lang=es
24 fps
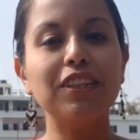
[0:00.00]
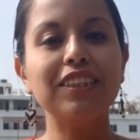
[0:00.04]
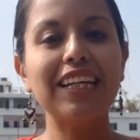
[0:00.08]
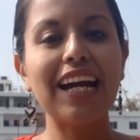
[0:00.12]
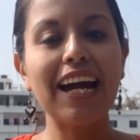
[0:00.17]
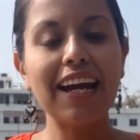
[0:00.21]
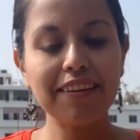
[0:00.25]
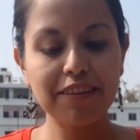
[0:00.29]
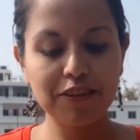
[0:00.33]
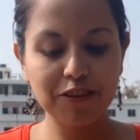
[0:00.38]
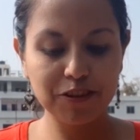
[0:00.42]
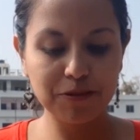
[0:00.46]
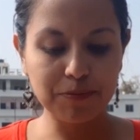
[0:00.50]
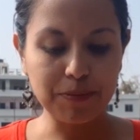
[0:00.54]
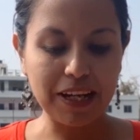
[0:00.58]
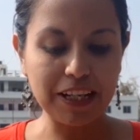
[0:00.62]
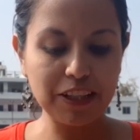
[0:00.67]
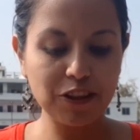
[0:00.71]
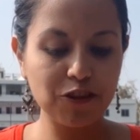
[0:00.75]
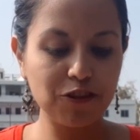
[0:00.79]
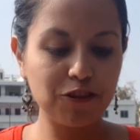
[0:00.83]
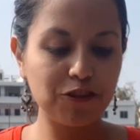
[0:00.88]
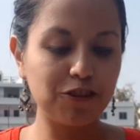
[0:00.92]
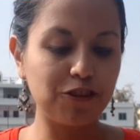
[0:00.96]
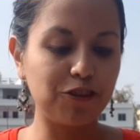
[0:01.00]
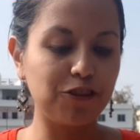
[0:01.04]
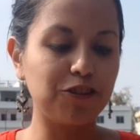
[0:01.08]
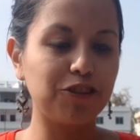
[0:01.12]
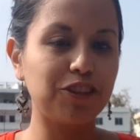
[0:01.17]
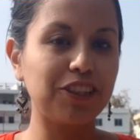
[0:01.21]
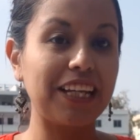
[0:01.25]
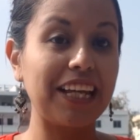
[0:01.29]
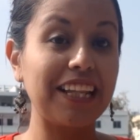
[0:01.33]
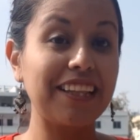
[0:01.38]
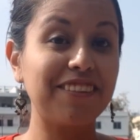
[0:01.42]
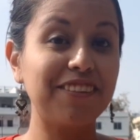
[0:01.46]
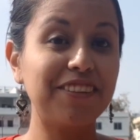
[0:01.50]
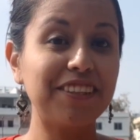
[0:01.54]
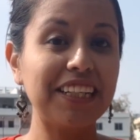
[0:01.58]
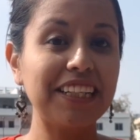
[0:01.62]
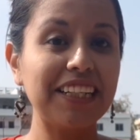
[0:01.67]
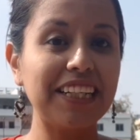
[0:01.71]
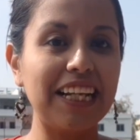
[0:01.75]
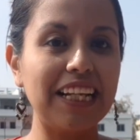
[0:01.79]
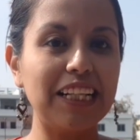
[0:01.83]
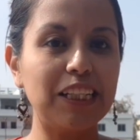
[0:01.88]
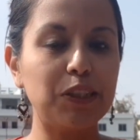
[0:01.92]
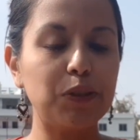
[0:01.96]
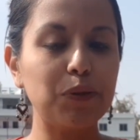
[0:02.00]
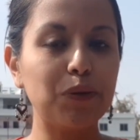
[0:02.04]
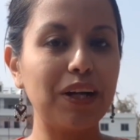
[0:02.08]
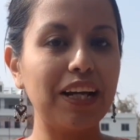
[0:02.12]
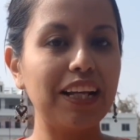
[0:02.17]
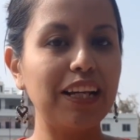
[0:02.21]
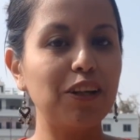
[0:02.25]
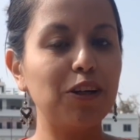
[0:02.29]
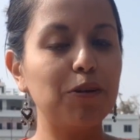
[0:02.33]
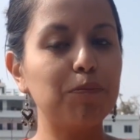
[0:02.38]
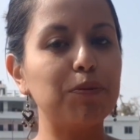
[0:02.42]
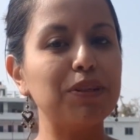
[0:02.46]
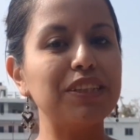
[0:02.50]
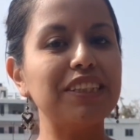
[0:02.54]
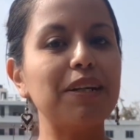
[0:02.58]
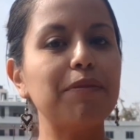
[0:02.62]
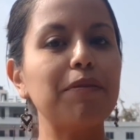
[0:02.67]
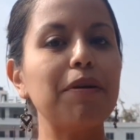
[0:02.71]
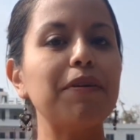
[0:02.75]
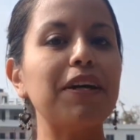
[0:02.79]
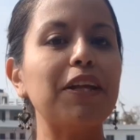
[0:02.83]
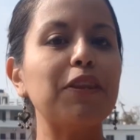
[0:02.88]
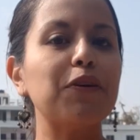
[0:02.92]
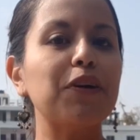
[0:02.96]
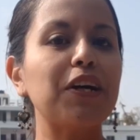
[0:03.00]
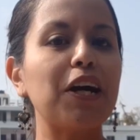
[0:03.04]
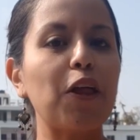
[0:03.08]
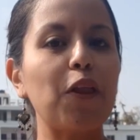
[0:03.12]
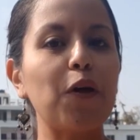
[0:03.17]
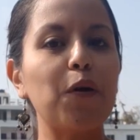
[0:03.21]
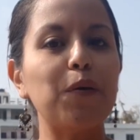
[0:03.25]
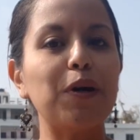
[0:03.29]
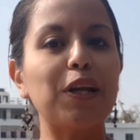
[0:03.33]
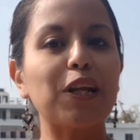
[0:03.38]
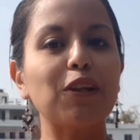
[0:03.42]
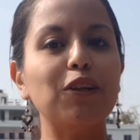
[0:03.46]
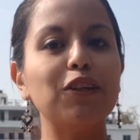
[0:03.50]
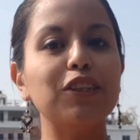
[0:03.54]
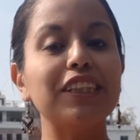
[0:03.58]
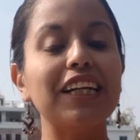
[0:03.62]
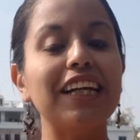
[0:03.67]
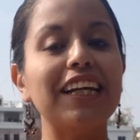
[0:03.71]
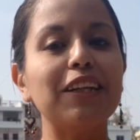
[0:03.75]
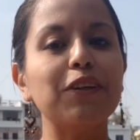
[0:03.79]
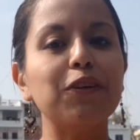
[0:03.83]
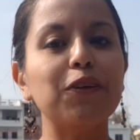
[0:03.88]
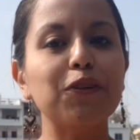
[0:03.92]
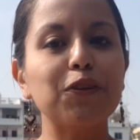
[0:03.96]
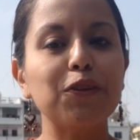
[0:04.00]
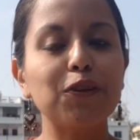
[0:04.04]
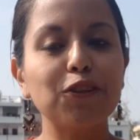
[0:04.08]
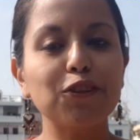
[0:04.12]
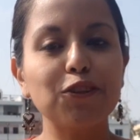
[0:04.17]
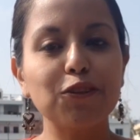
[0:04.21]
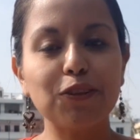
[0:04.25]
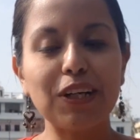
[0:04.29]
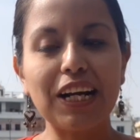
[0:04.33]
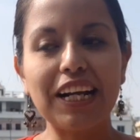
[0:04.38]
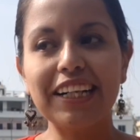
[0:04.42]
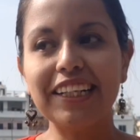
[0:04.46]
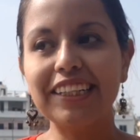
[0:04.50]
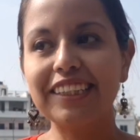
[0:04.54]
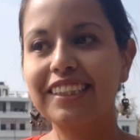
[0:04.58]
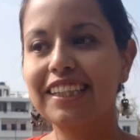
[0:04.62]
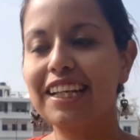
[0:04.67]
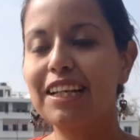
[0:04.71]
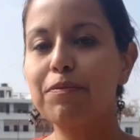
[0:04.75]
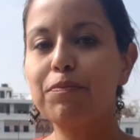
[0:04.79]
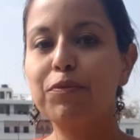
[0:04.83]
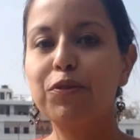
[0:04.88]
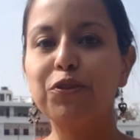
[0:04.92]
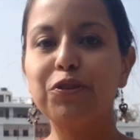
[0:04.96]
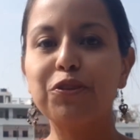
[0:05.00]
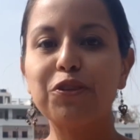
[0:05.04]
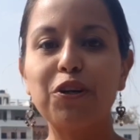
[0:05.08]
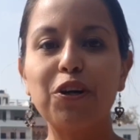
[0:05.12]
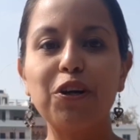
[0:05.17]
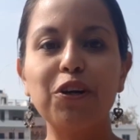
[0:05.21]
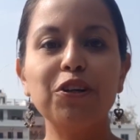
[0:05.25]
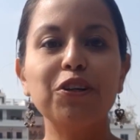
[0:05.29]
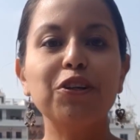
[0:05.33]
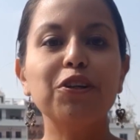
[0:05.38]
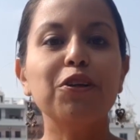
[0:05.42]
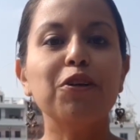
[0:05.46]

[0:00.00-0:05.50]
ya estos baños, los que son en el suelo, pues ya me había tocado verlos en otros lugares del mundo,